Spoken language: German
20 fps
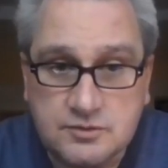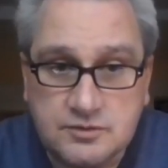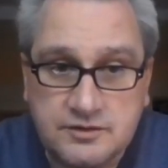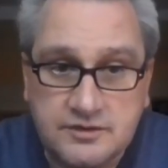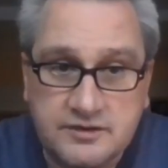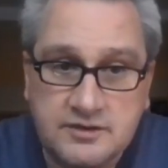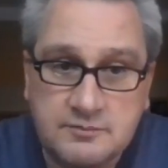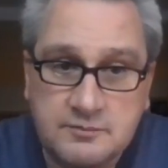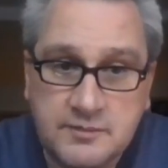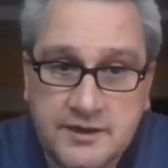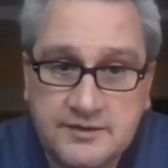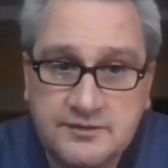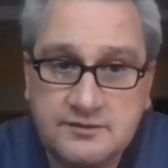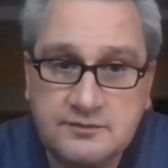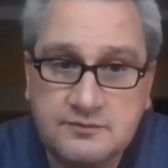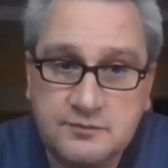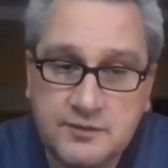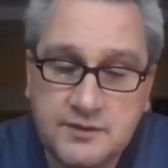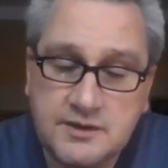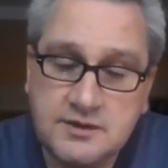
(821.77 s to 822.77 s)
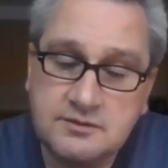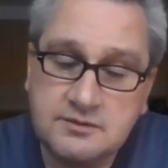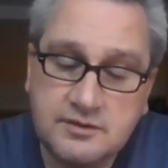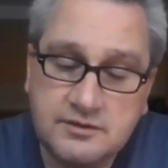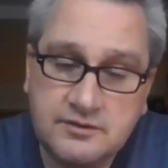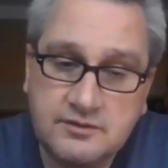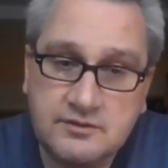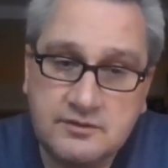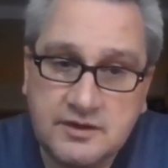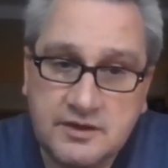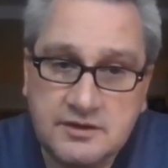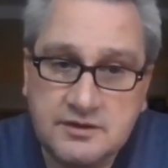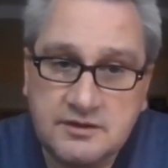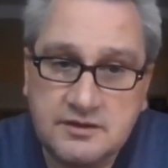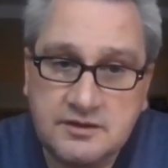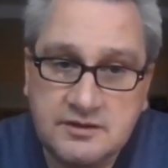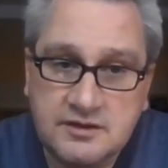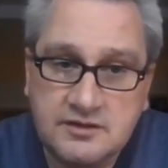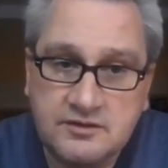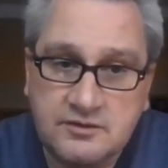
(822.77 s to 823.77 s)
schon in den meisten Fällen
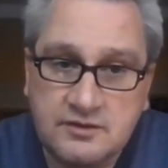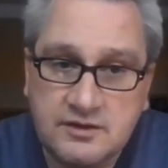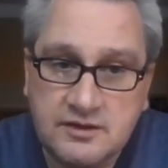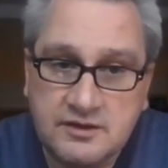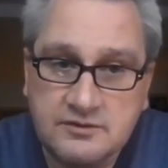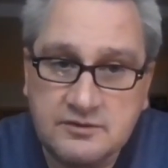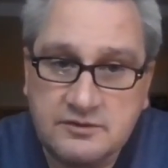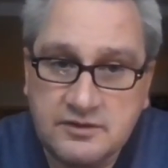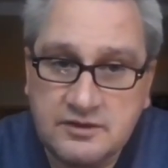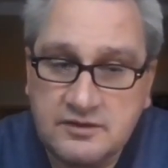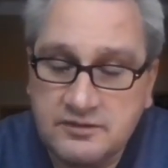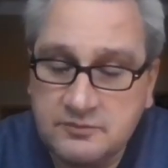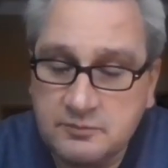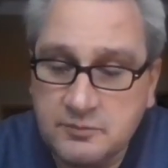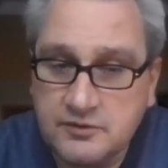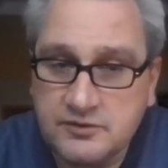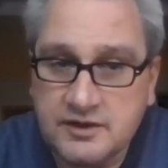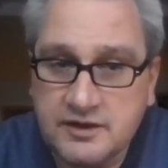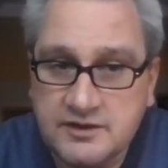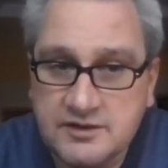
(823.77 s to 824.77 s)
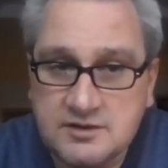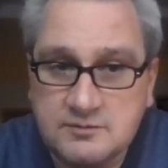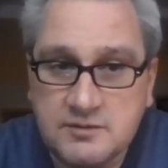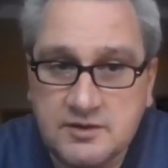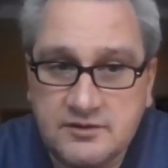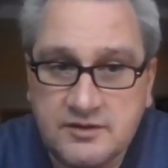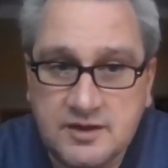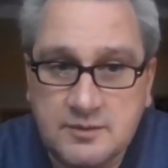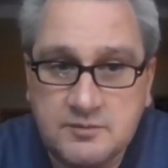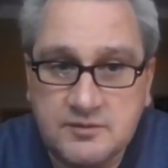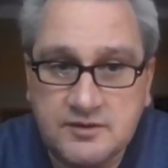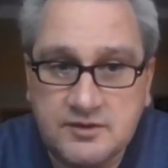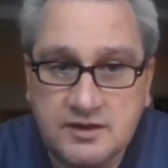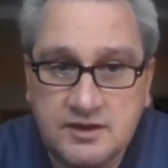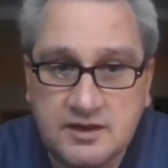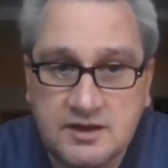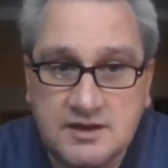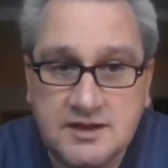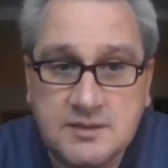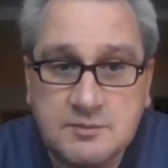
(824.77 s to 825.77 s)
heutzutage den Nationalsozialismus gar nicht mehr
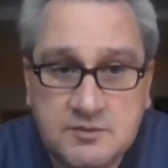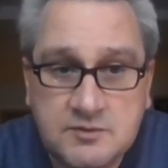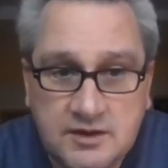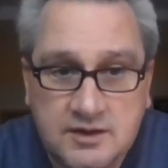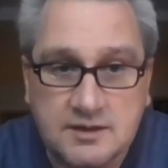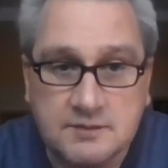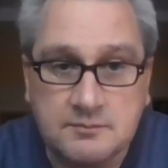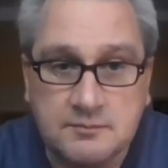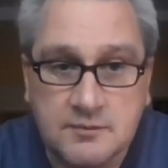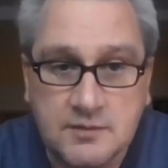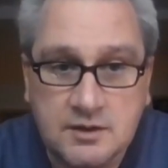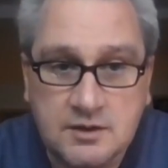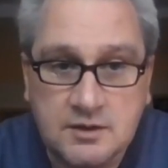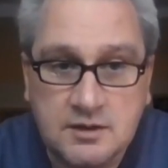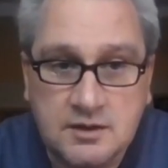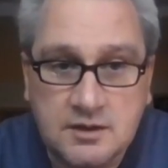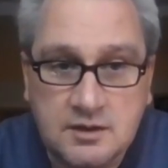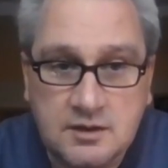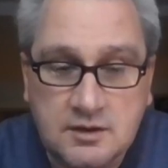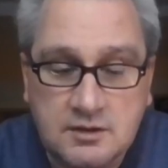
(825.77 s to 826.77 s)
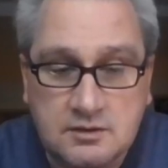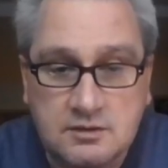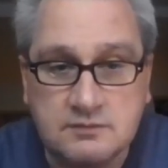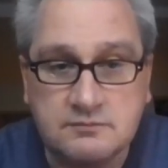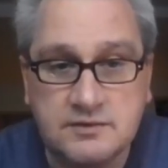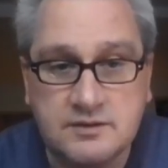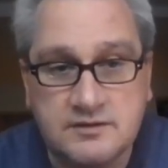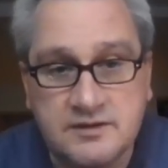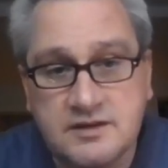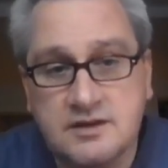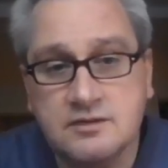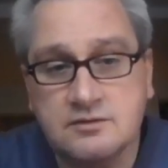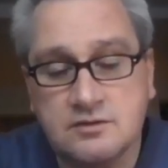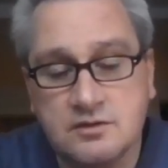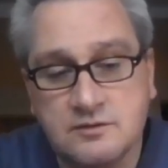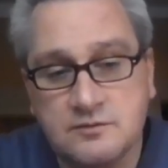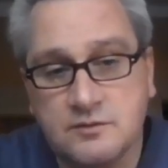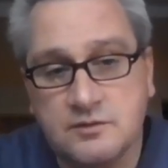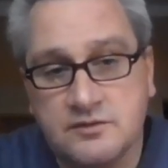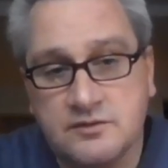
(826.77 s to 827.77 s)
selbst erlebt haben. Und wenn die dann
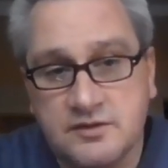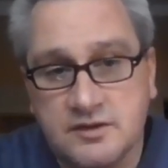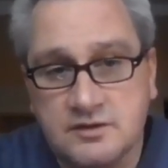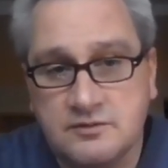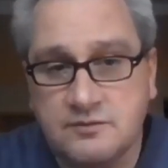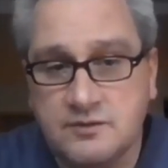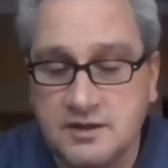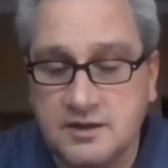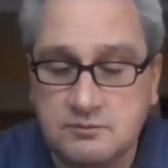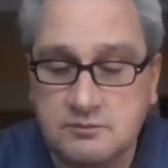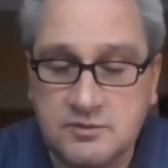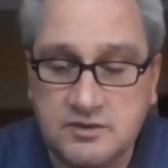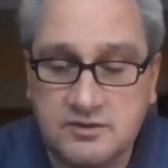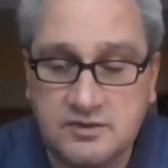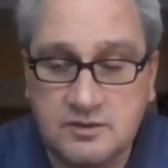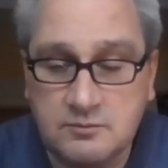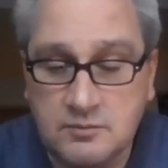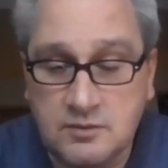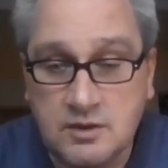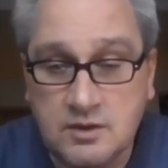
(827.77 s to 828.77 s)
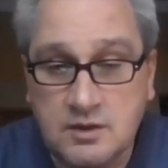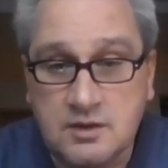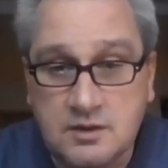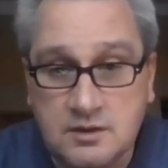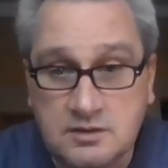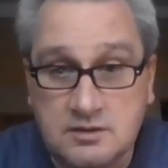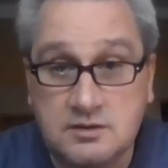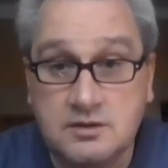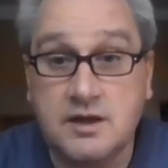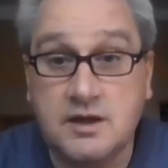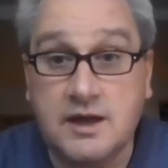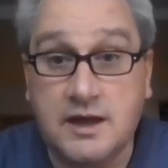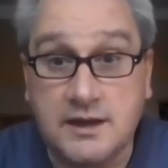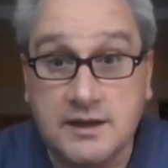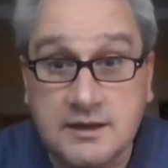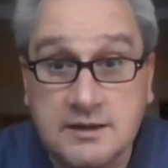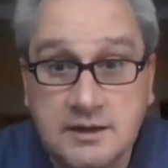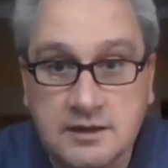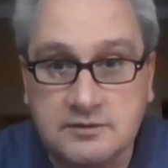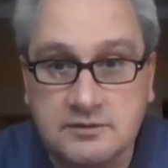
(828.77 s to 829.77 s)
konfrontiert werden mit dem
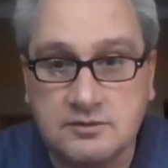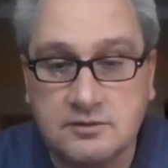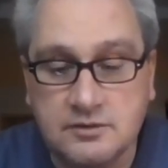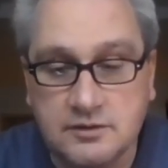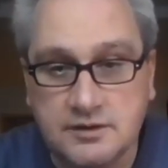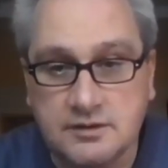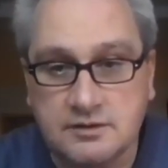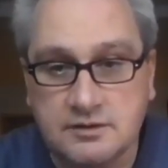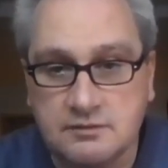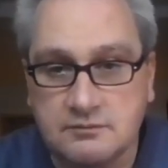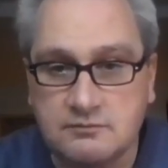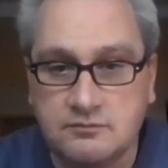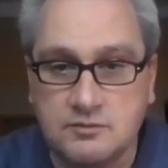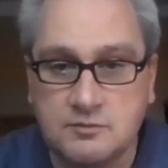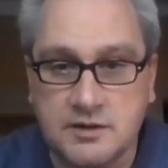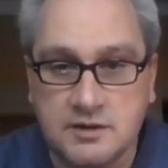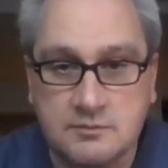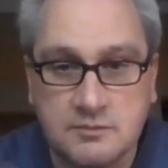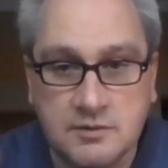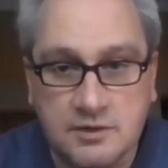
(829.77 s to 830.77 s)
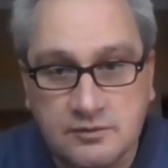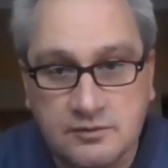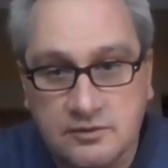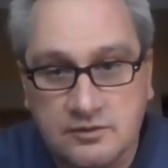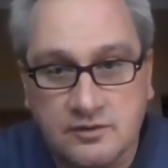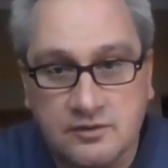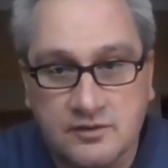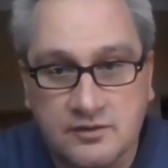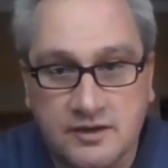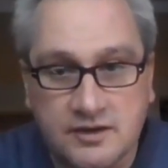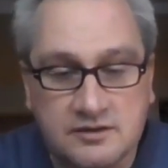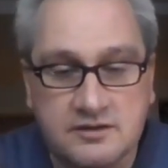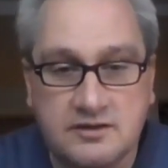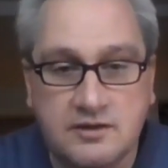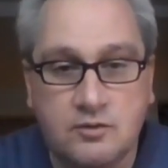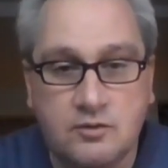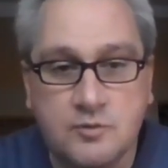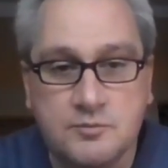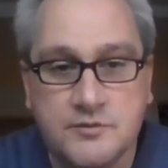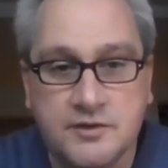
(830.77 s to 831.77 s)
Erinnert euch, wo man immer sozusagen
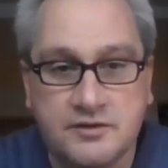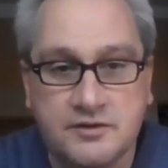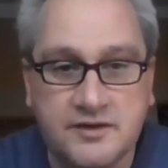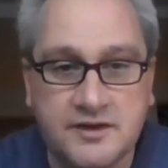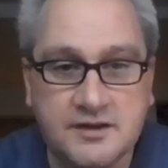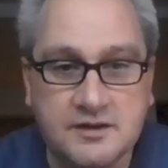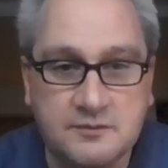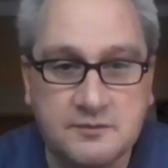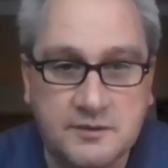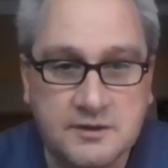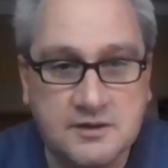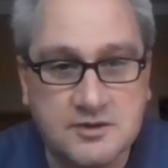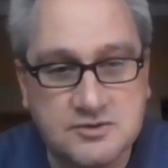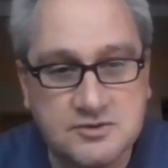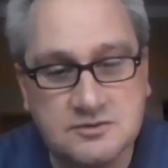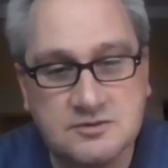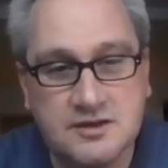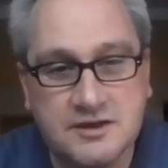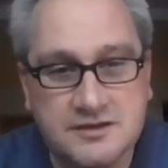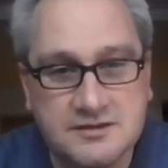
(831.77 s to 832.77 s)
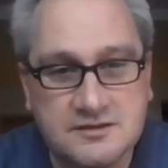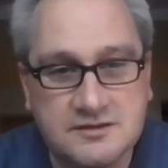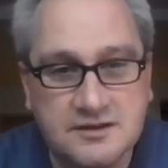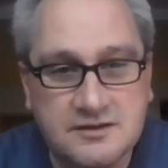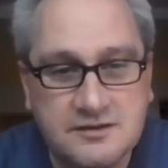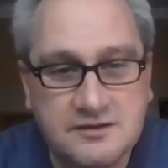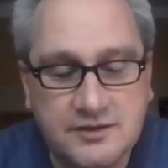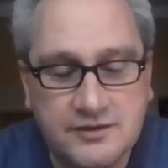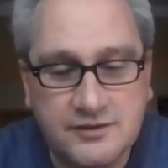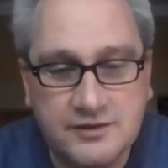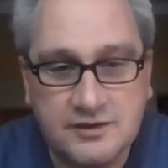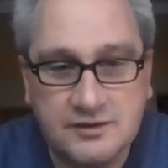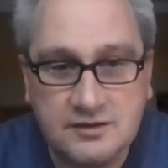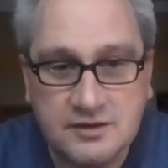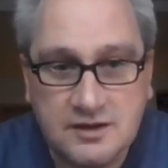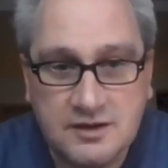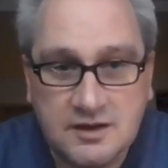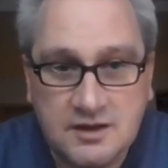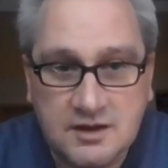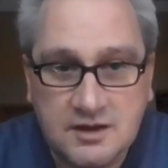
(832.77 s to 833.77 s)
den erhobenen Zeigefinger schon gleich dahinter sieht,